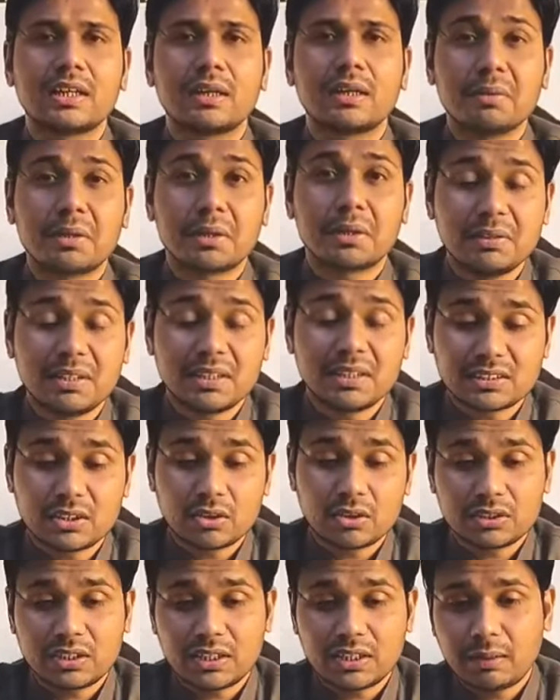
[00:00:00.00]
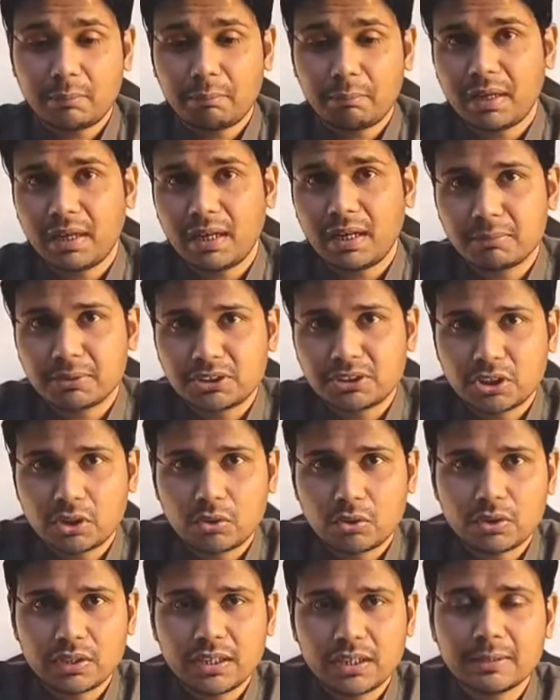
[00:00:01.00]
कभी कभी ऐसा होता है कि पहला
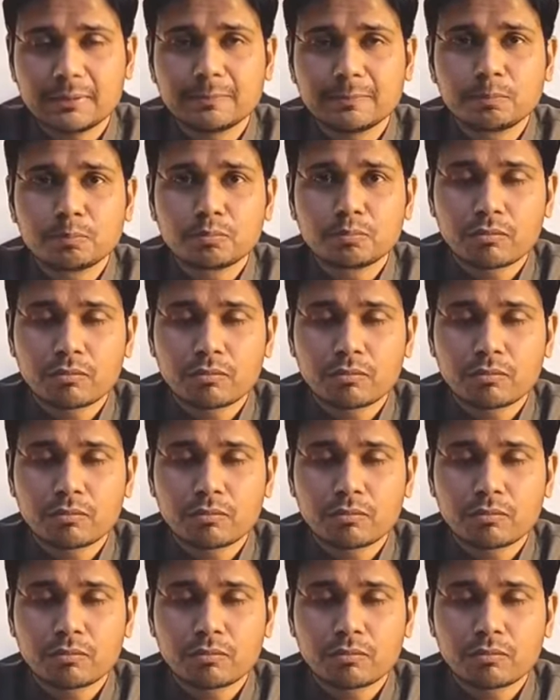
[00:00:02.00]
बच्चा हो गया